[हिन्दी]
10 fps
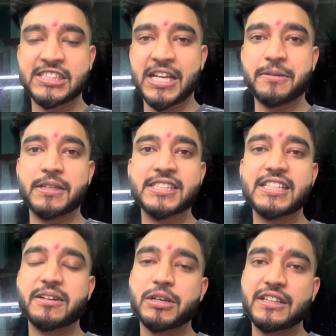छः बजे
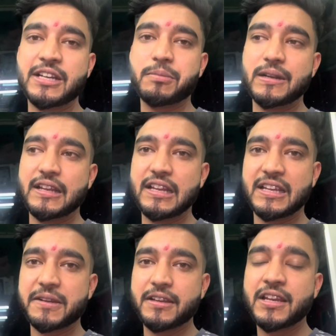अब अंधेरा पड़ने लग
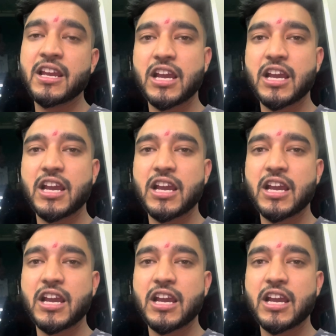गया भाई